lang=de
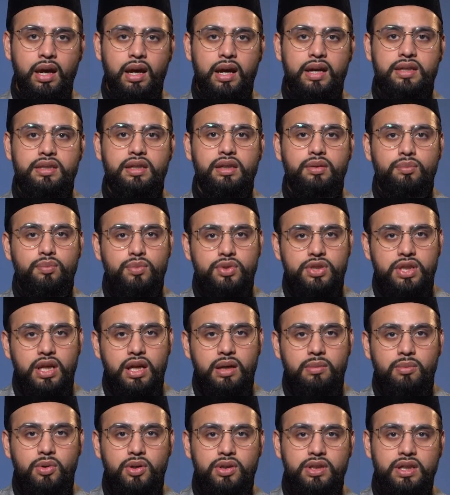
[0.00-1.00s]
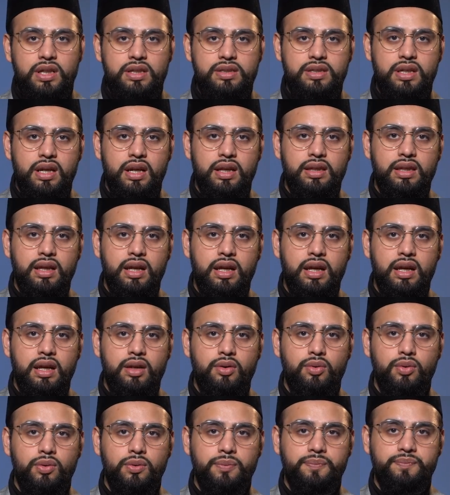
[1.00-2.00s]
Hazrat Muslim oder
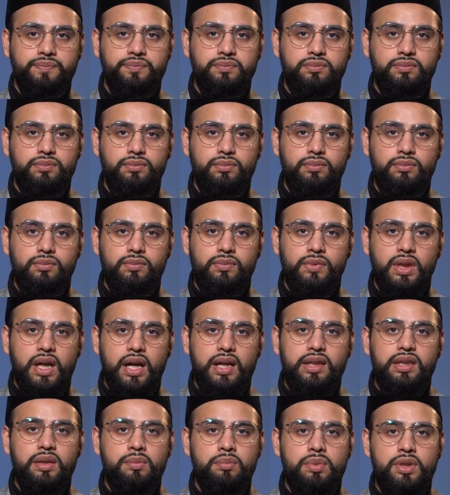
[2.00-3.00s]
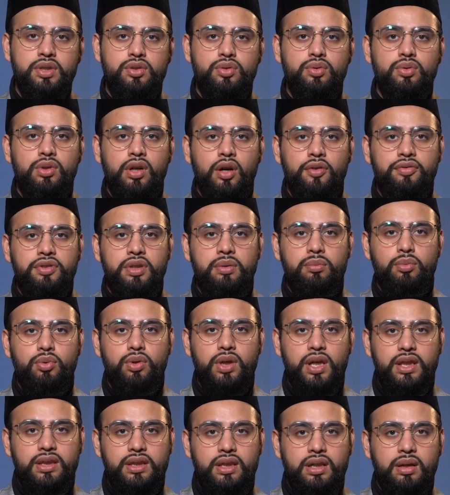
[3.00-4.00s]
anhu hat in Bezug auf den
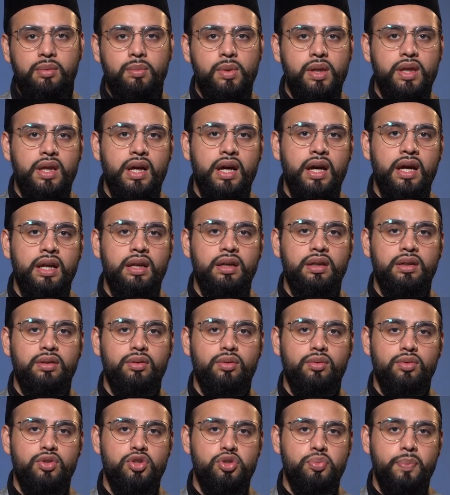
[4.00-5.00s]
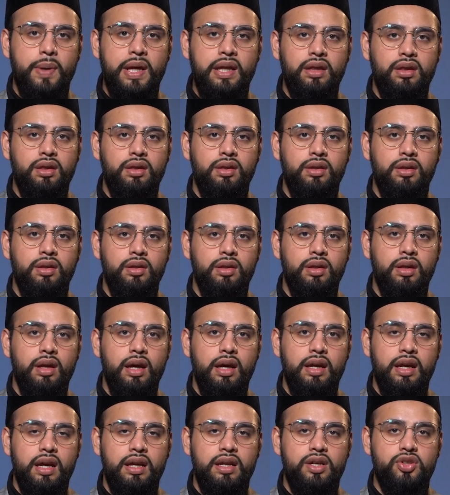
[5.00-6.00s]
Monat Ramadan und Spenden
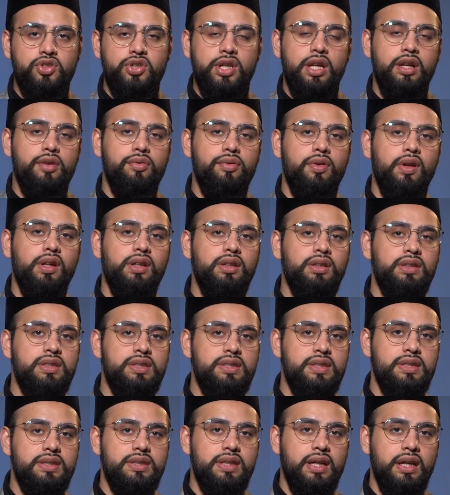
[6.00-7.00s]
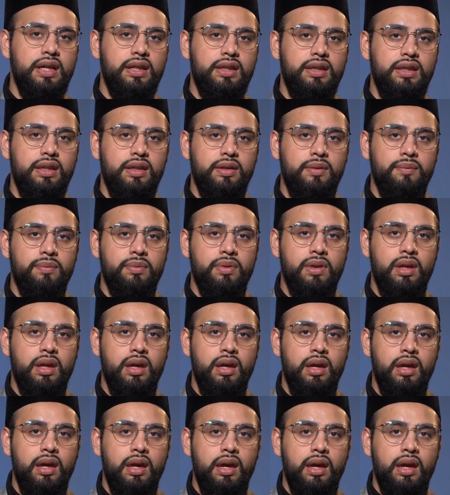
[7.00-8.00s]
an einer Stelle Folgendes gesagt.
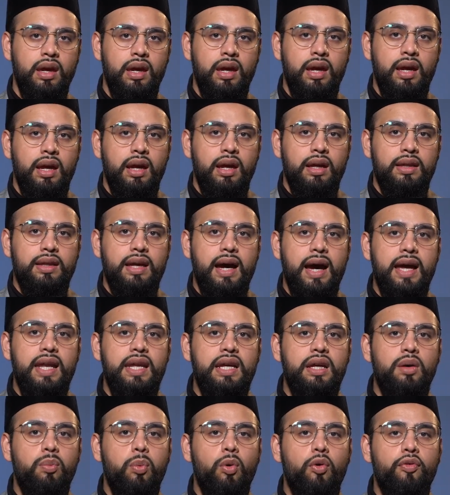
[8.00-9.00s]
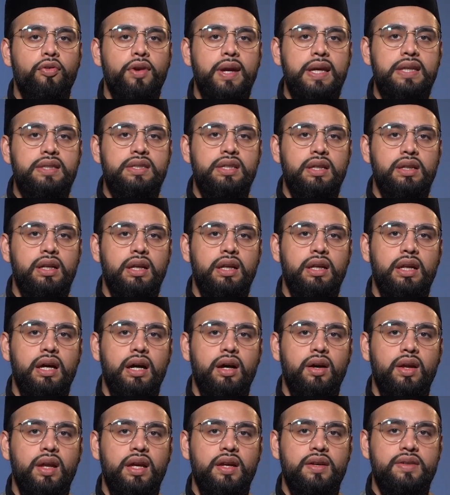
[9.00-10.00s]
Der heilige Prophet
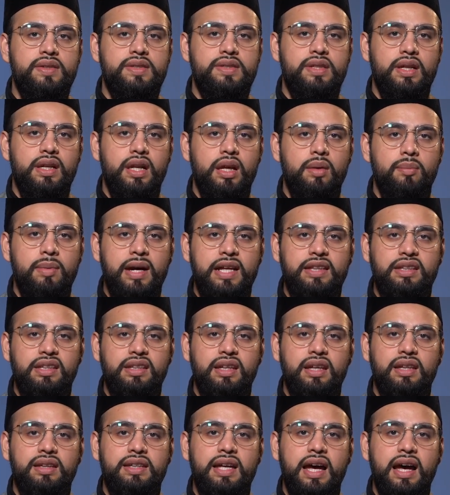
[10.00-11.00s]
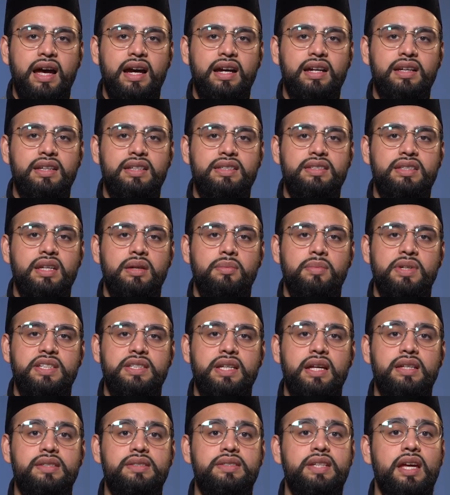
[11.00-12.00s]
wasallam hat in den Tagen des
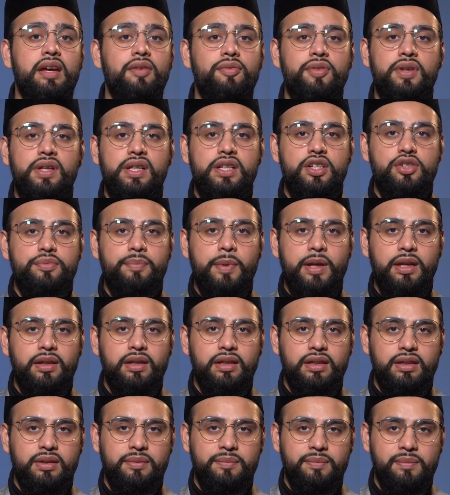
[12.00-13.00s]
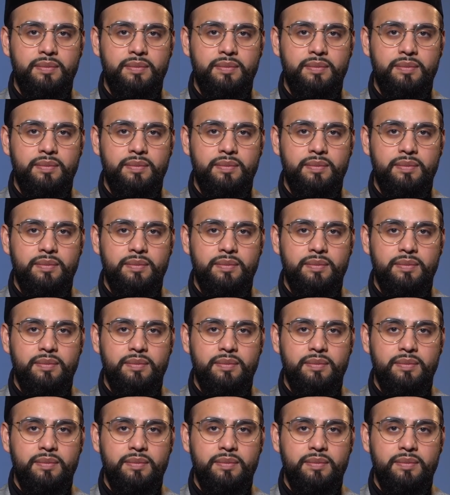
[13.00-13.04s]
Ramadan sehr viel gespendet.